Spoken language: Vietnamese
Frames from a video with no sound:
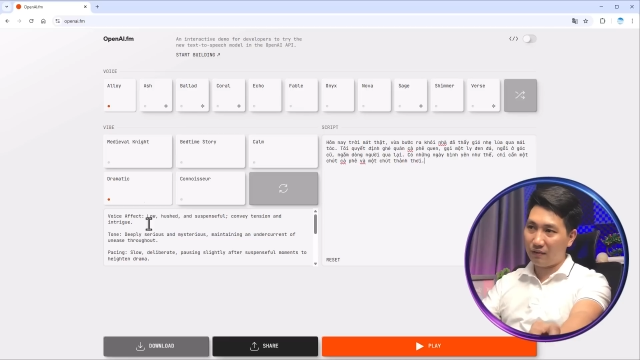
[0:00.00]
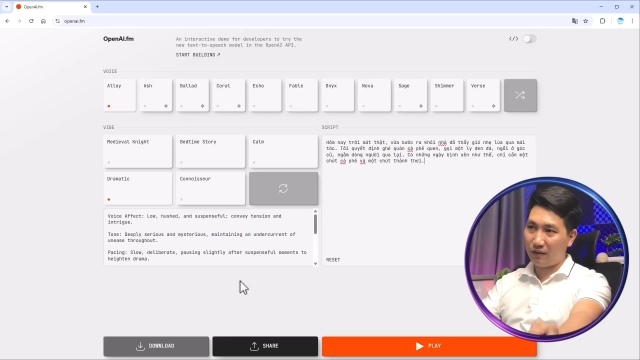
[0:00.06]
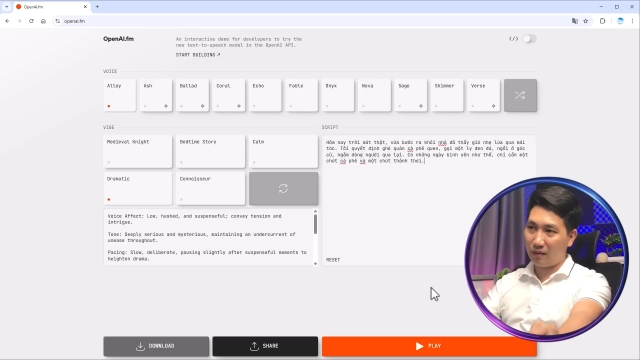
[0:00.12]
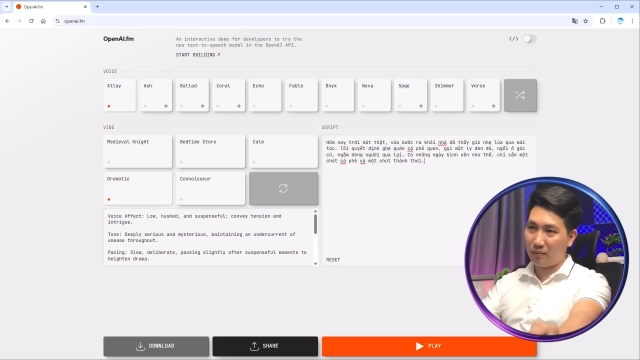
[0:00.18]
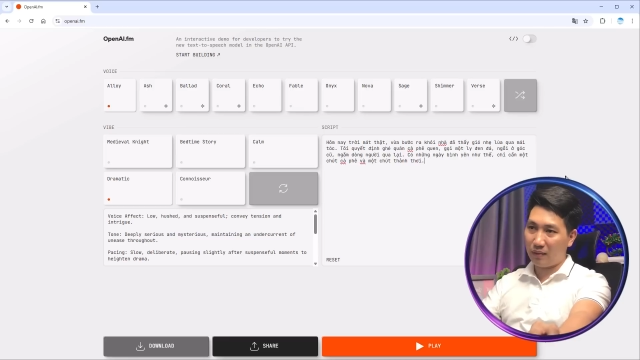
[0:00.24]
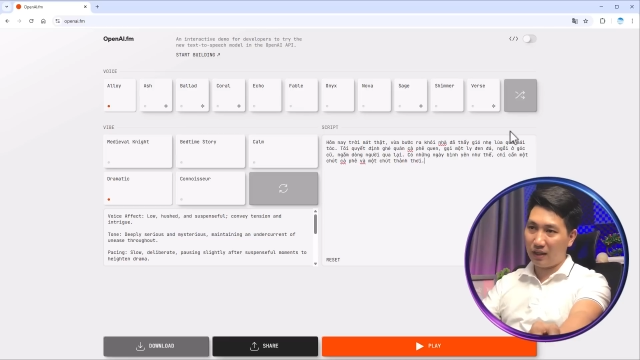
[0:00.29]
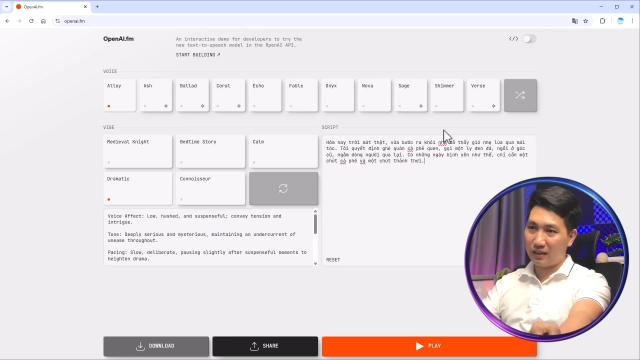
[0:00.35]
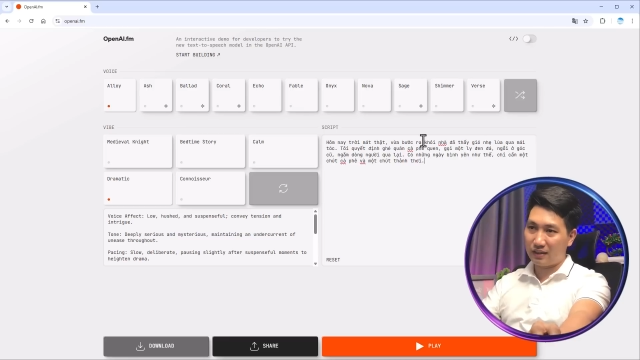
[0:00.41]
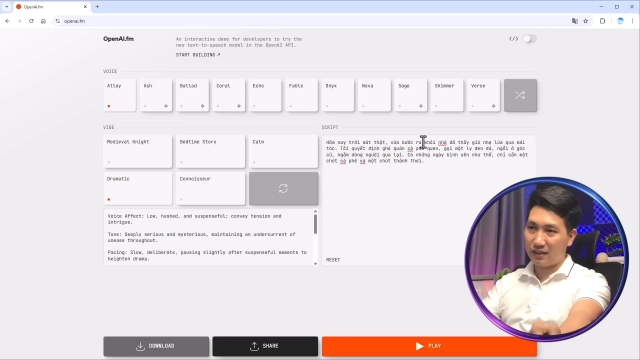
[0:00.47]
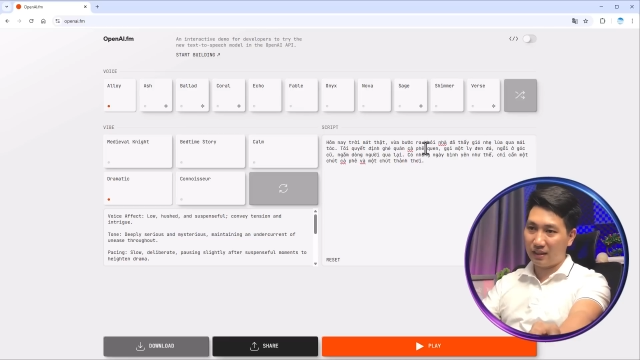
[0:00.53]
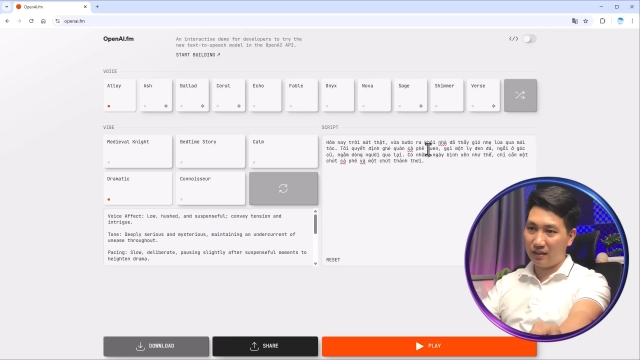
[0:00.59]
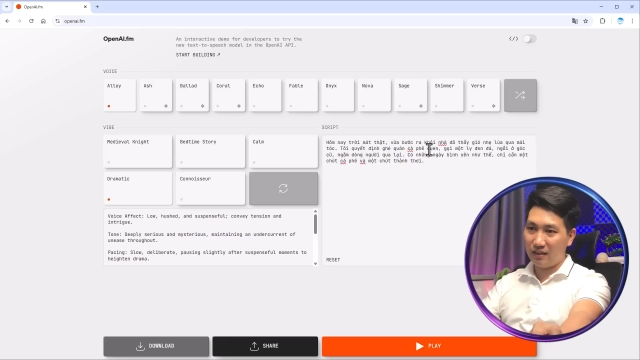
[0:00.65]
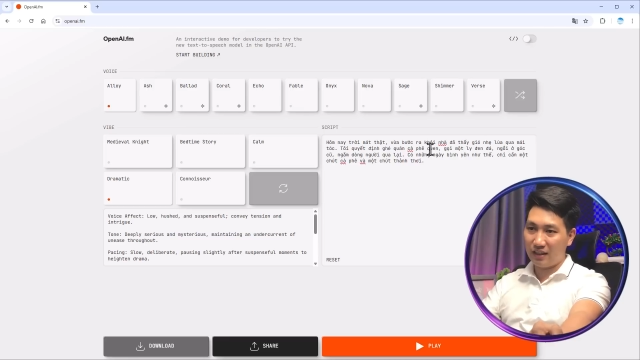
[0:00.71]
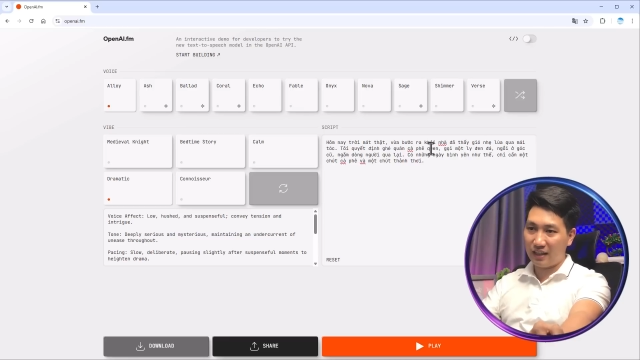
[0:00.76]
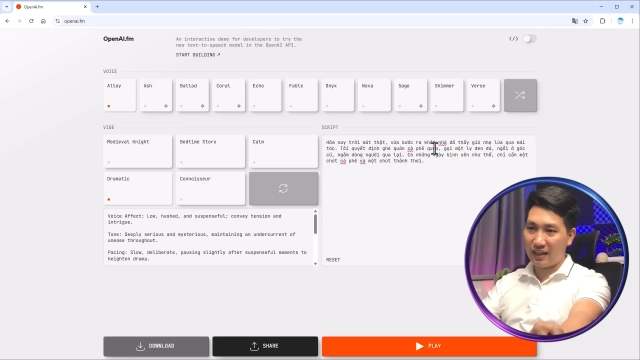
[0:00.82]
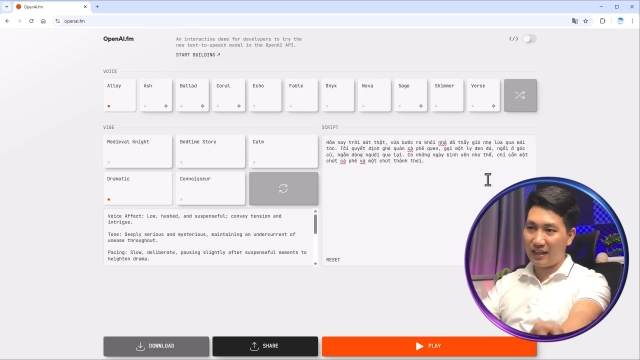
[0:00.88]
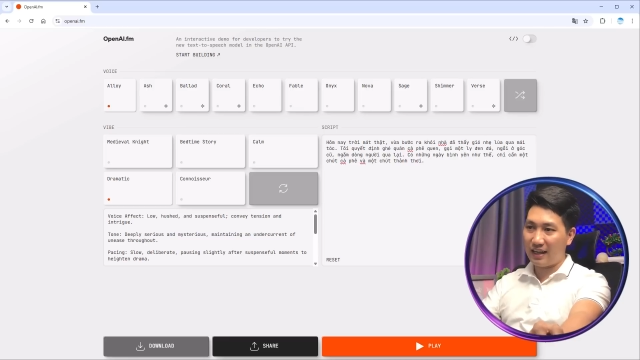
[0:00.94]
phần mà lịch sử
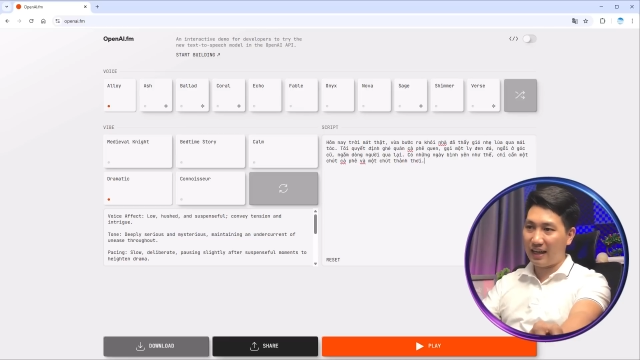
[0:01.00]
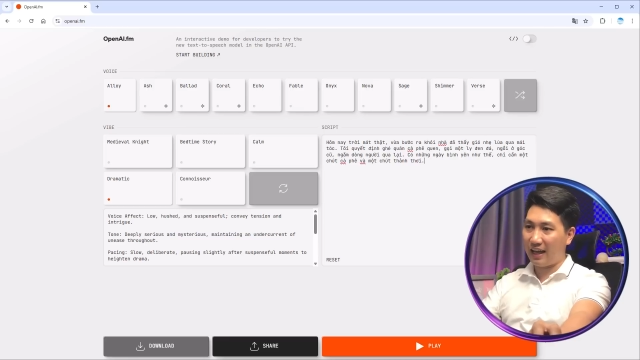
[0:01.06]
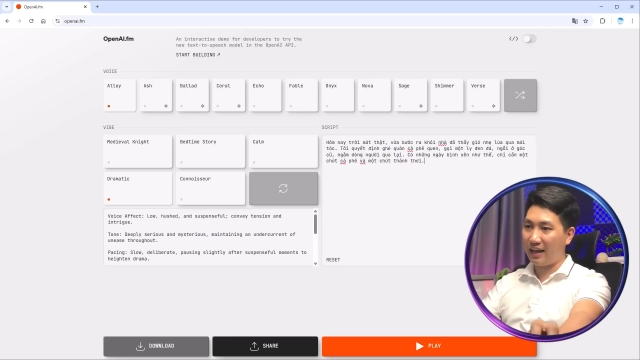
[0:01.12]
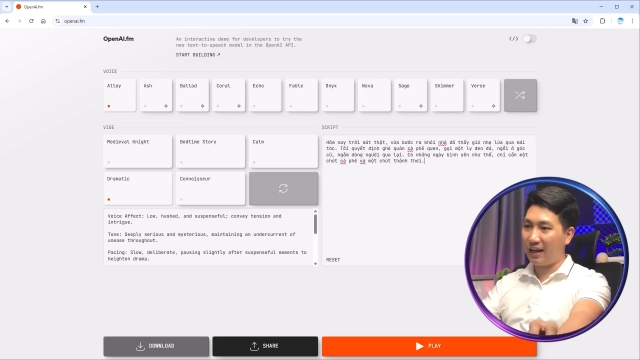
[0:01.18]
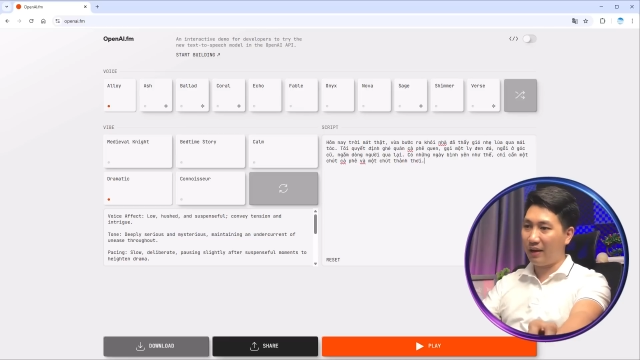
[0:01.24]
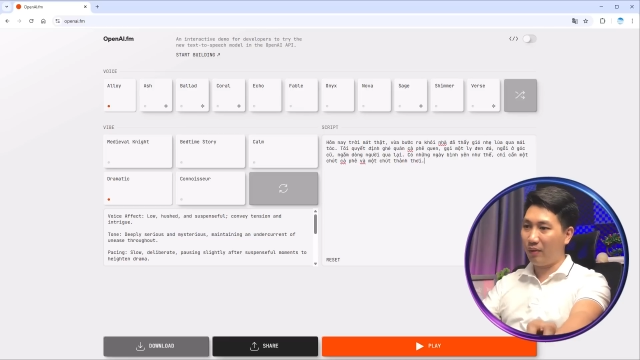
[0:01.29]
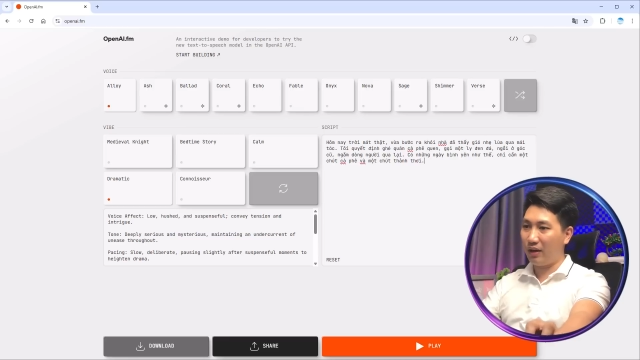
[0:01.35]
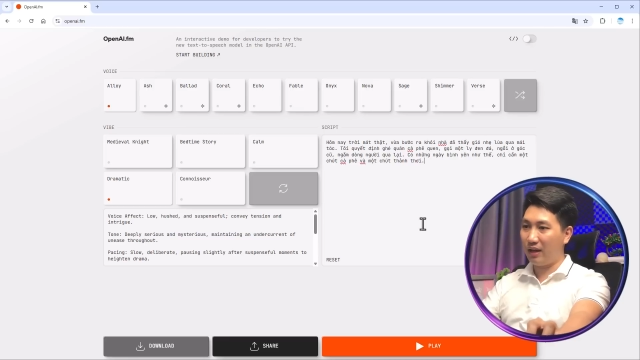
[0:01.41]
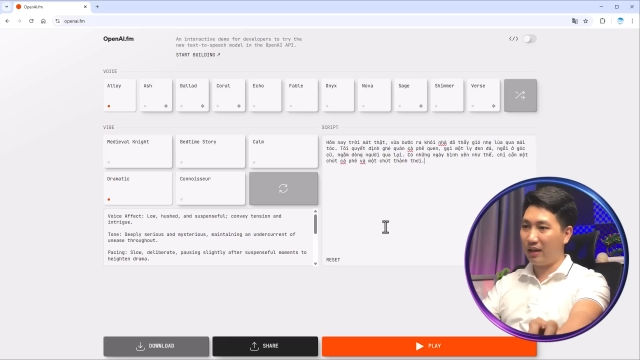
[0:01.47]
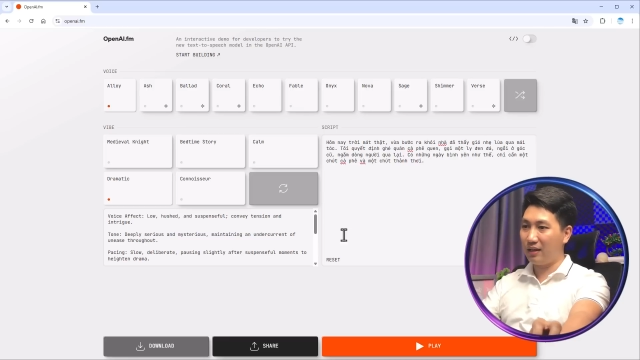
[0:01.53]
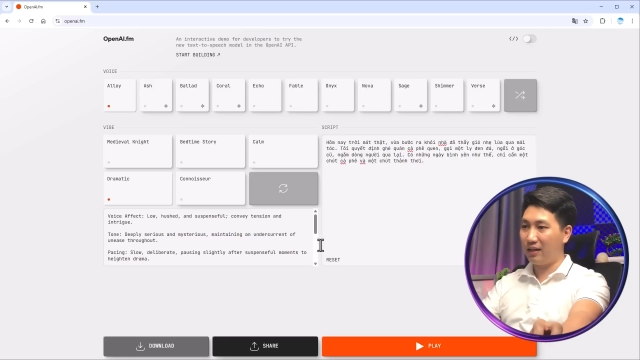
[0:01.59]
nó ghi lại ở đâu ha